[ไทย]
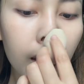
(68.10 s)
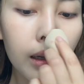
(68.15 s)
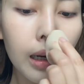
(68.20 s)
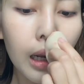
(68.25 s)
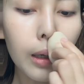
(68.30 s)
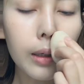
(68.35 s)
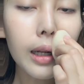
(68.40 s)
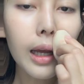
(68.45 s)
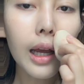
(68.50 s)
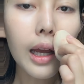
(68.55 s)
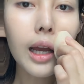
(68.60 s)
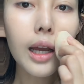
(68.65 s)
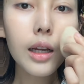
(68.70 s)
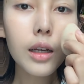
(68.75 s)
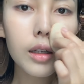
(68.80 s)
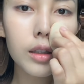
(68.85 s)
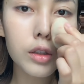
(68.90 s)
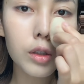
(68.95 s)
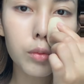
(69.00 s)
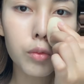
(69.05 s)
แล้วถ้า
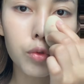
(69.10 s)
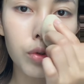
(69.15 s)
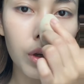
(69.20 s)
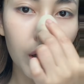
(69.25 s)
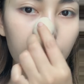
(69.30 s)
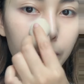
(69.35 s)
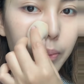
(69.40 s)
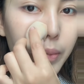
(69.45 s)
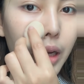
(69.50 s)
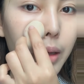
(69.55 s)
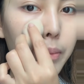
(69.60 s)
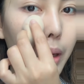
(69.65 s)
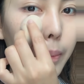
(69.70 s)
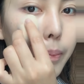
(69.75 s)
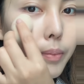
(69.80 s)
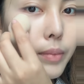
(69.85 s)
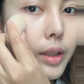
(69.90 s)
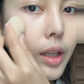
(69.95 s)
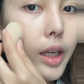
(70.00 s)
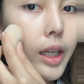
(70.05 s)
เกิดสมมติว่าเป็น
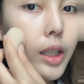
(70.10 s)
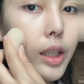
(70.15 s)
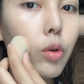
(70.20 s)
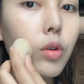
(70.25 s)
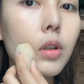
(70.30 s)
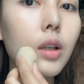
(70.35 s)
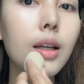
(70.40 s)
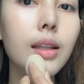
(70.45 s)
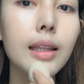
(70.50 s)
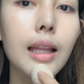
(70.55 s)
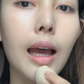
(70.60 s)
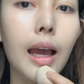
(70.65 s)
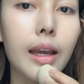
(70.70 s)
แบบใต้ตรงใต้